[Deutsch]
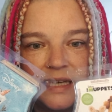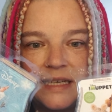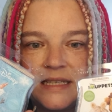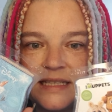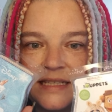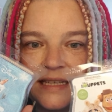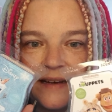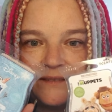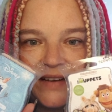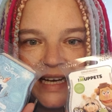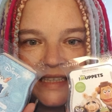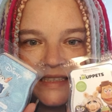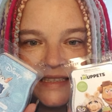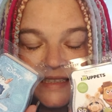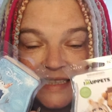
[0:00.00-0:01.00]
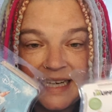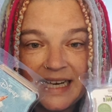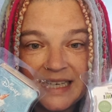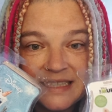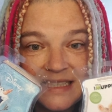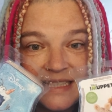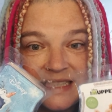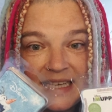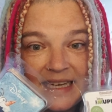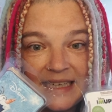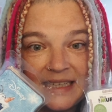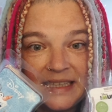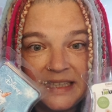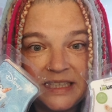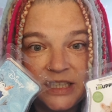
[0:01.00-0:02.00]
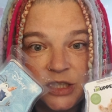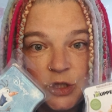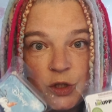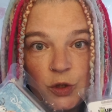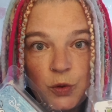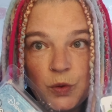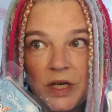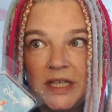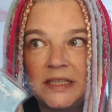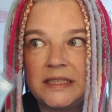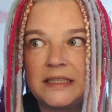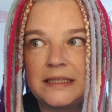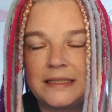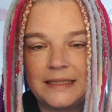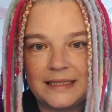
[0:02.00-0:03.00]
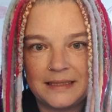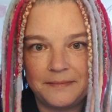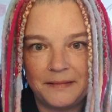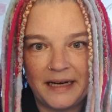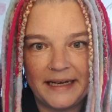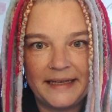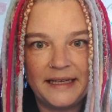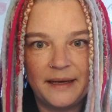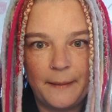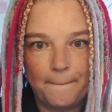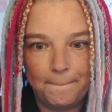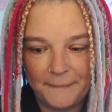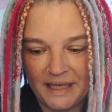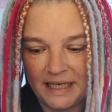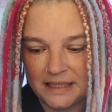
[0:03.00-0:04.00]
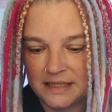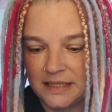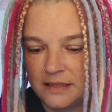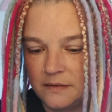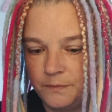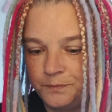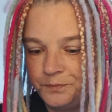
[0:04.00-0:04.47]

es waren tatsächlich nur zwei Bars.